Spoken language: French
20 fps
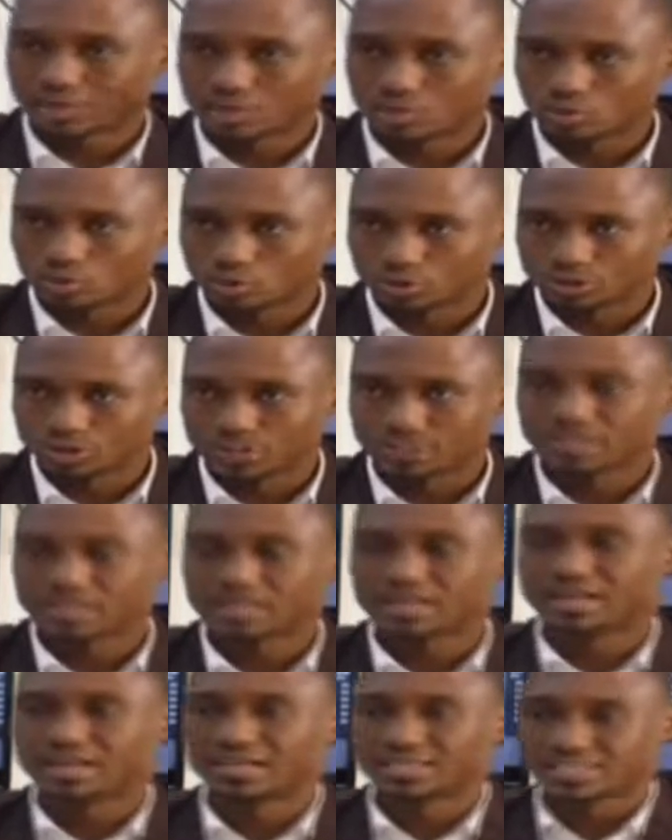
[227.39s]
technologie
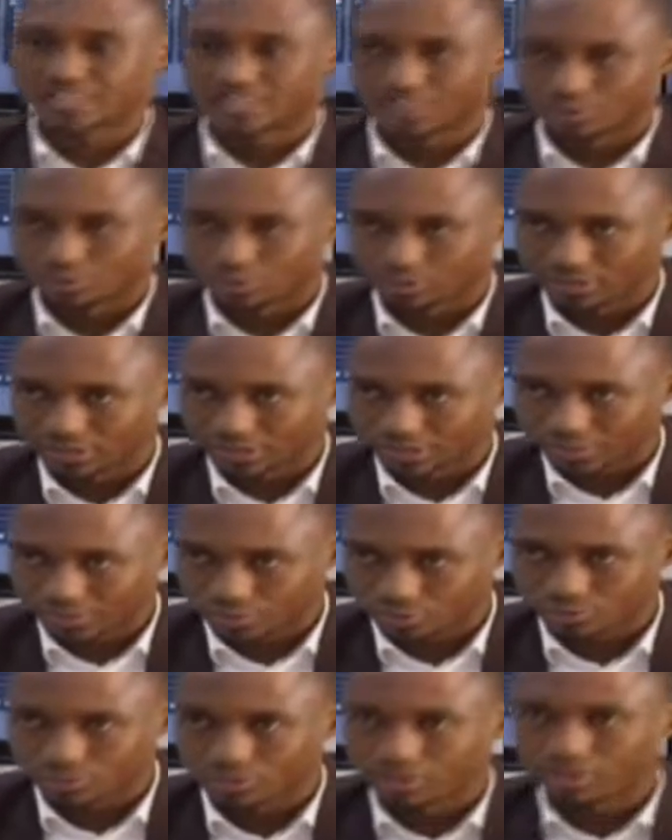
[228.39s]
et la sécurité
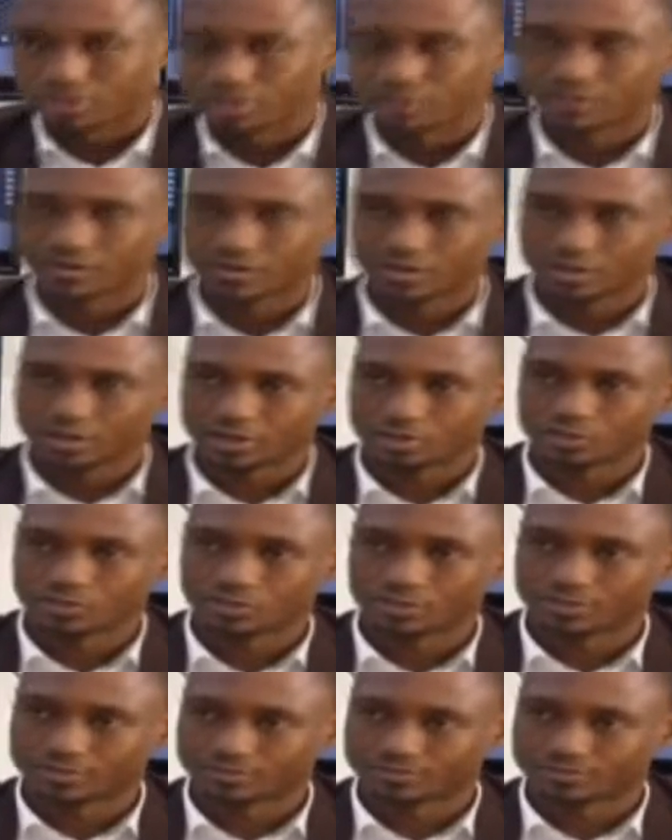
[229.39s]
assurée en venant à